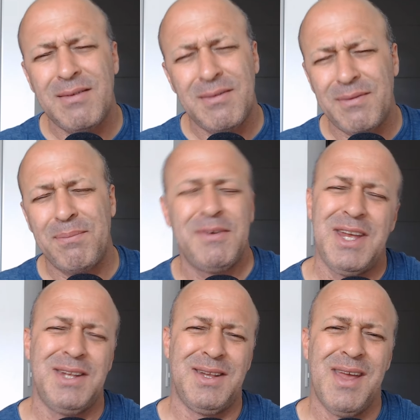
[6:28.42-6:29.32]

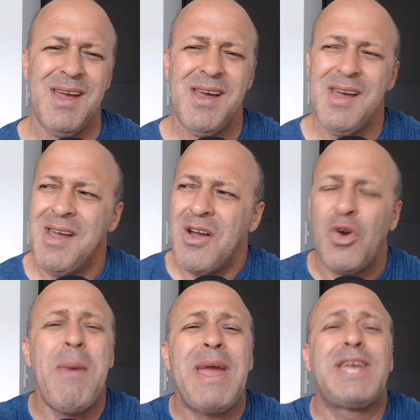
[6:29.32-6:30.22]
Gente,
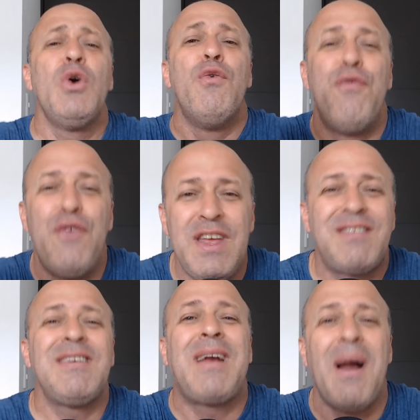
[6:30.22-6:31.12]
como é que o
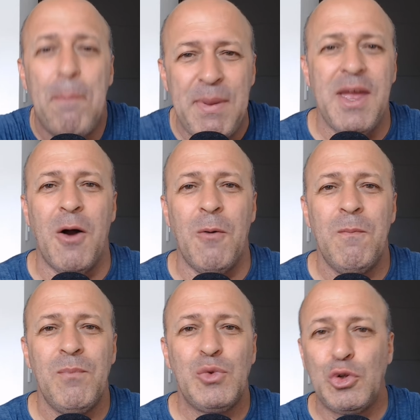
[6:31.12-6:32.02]
vice-campeão
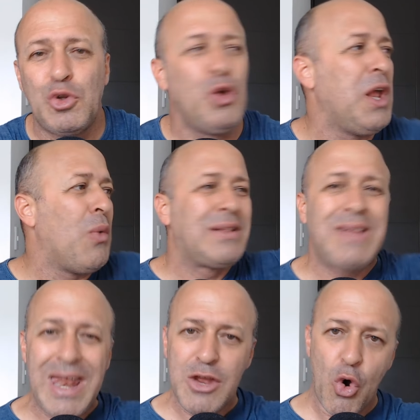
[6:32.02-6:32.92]
do torneio
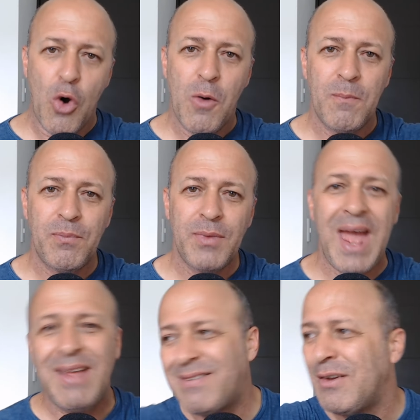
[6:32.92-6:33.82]
anterior é
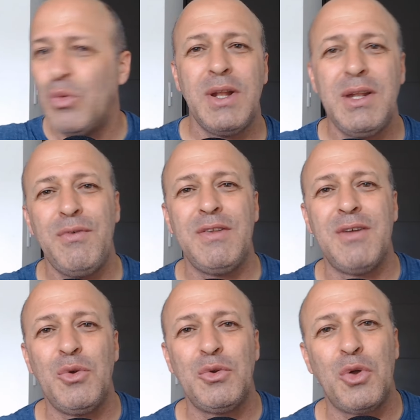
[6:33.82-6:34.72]
segunda divisão
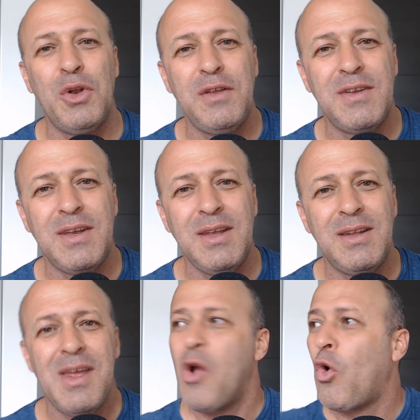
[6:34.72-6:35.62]
no torneio seguinte?
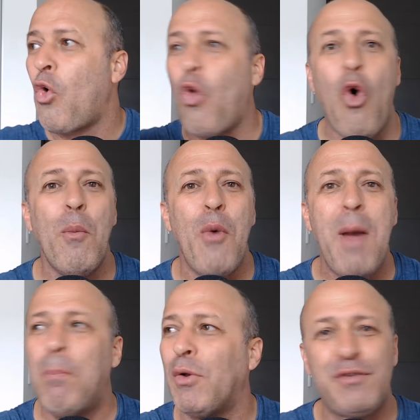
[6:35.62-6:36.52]
Como é
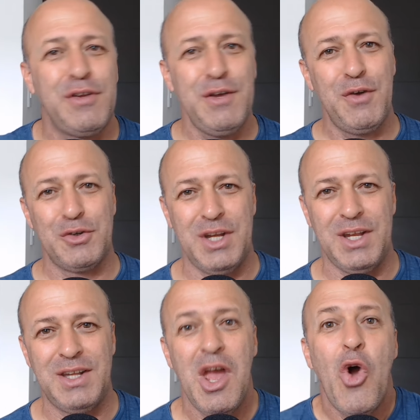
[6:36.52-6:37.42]
possível,
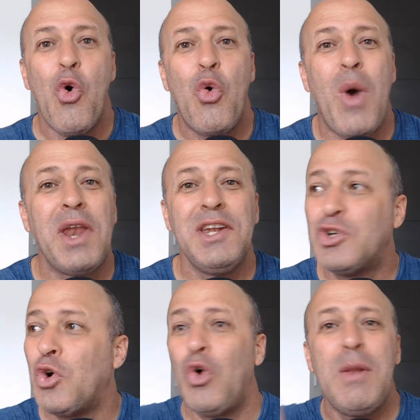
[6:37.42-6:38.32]
gente? O Guarani
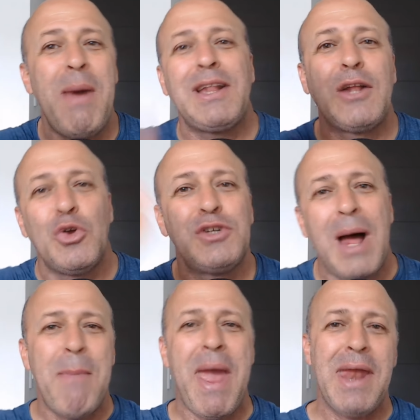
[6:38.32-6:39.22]
jogou Libertadores da
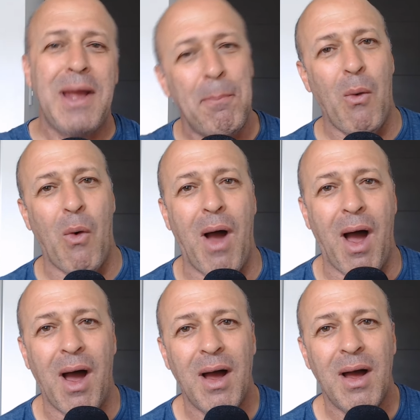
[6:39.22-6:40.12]
América, porra!
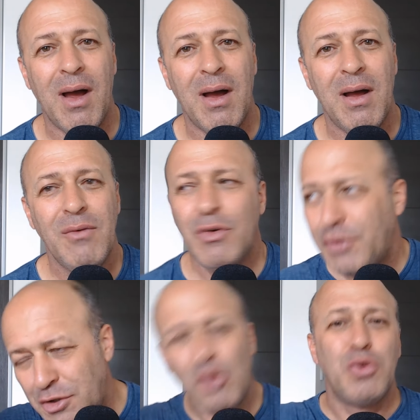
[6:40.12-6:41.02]
Vocês
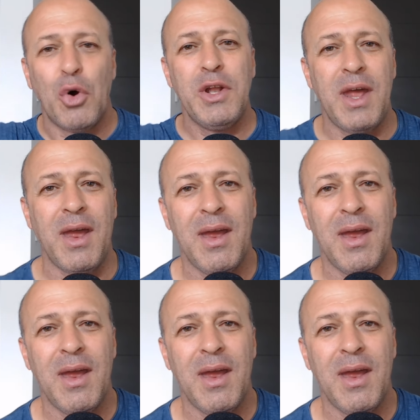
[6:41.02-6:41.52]
estão doidos, é?